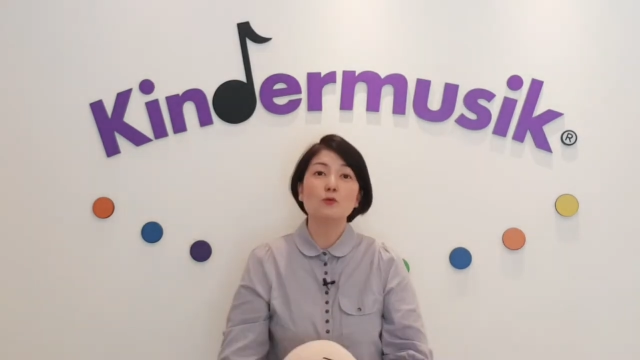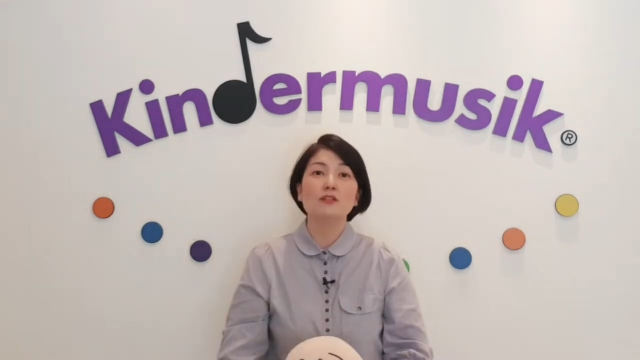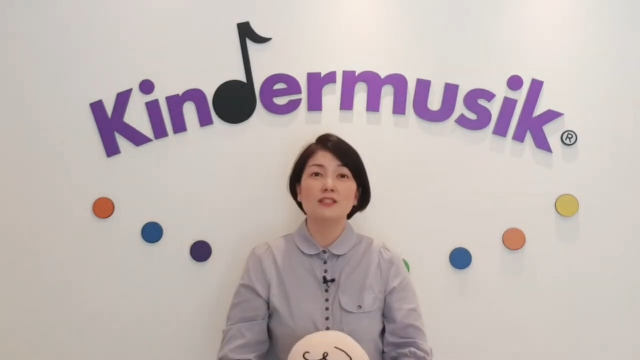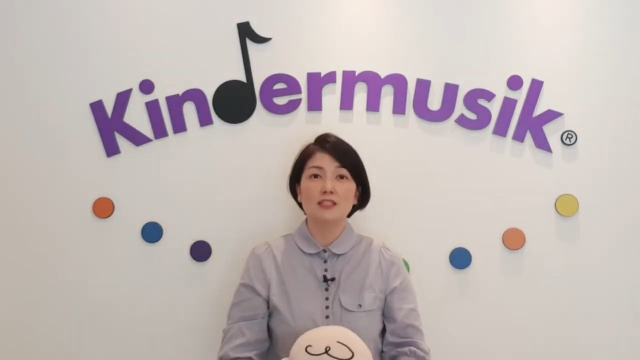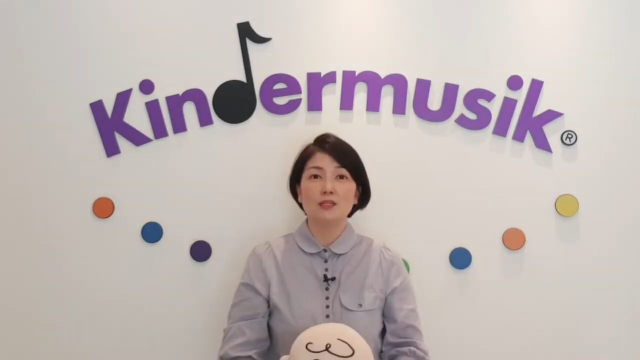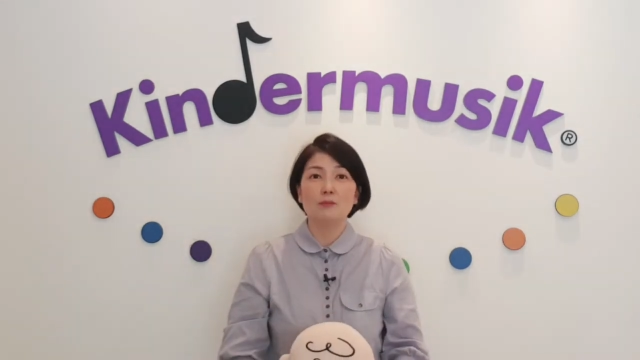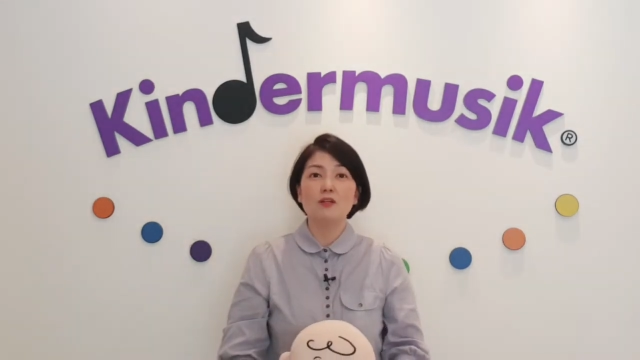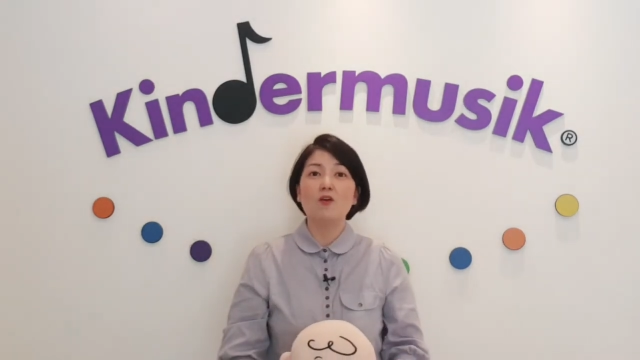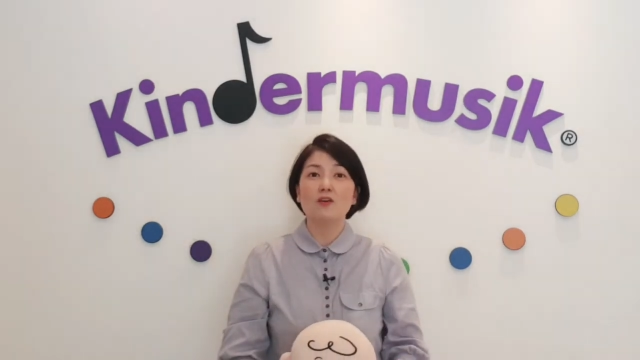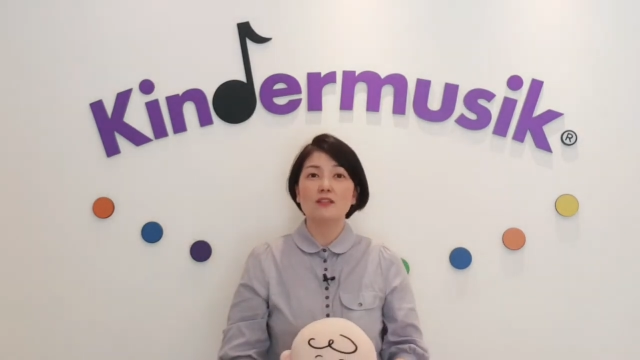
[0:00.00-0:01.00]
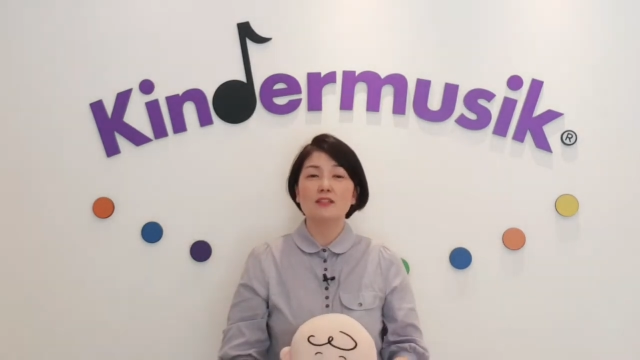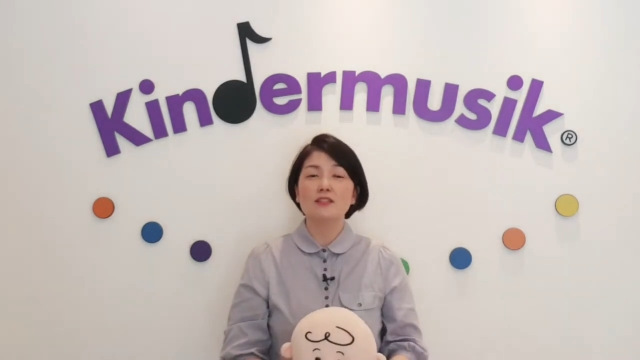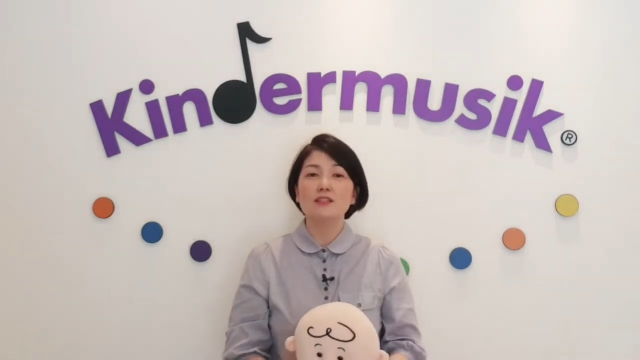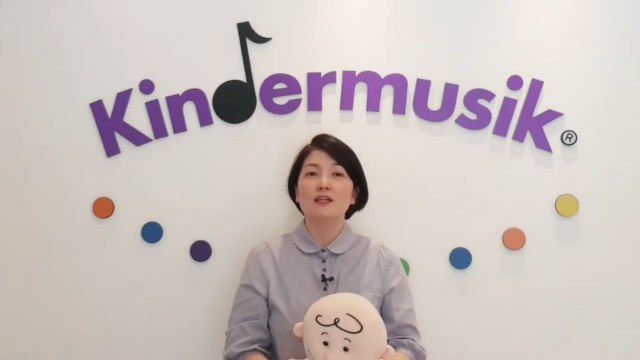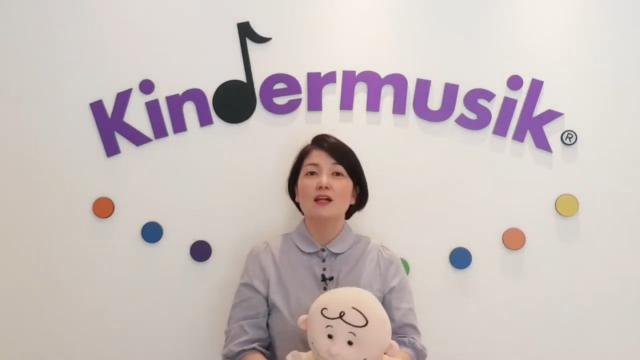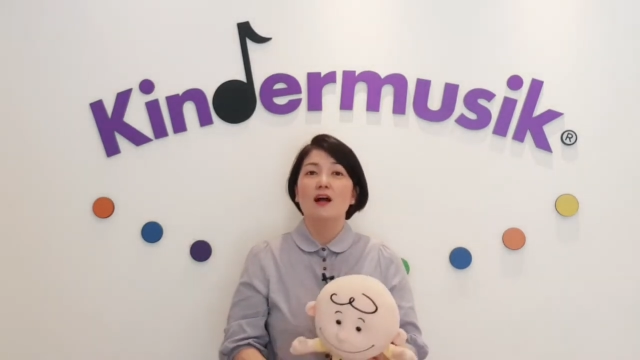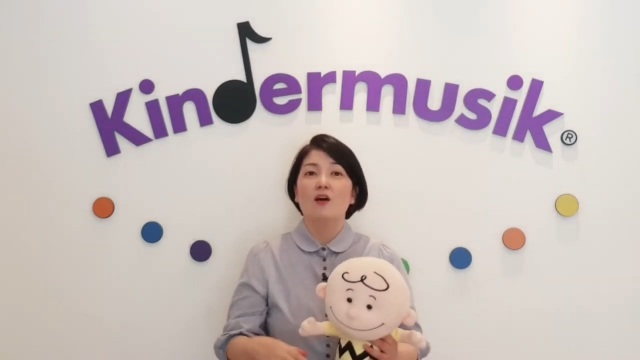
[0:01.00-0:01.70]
내려오는 느낌, 이런 것들을